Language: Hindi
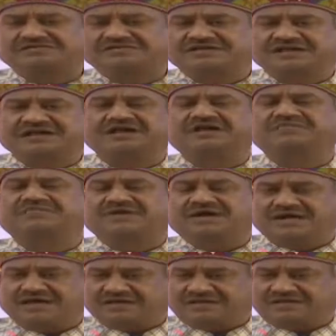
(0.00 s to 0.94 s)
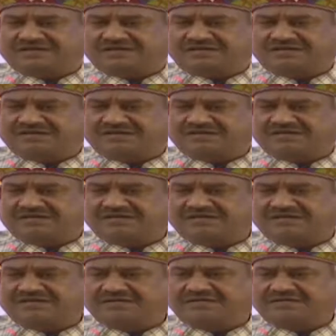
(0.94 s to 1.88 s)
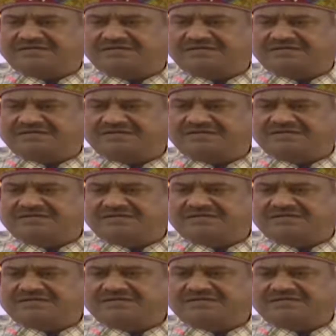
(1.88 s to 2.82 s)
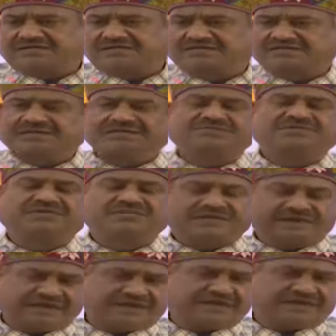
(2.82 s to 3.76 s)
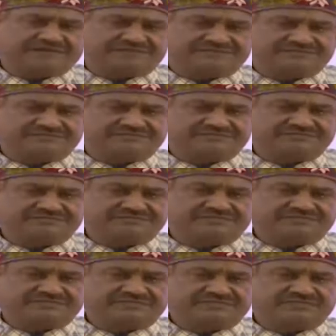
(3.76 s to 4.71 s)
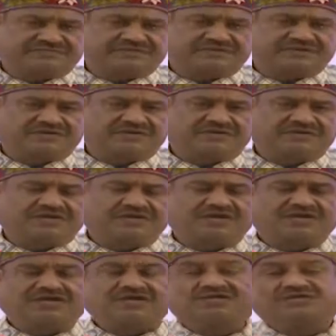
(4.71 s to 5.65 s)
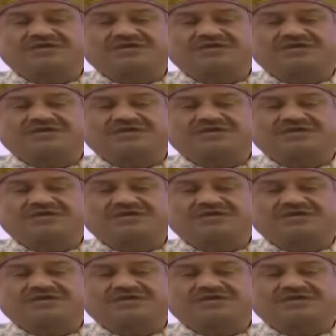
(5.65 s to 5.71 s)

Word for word: उन्हें संबंधित केंद्रीय मंत्रियों और अधिकारियों से भी बातचीत की है तो यहाँ ब्लैक फंगस के बढ़ते मामलों से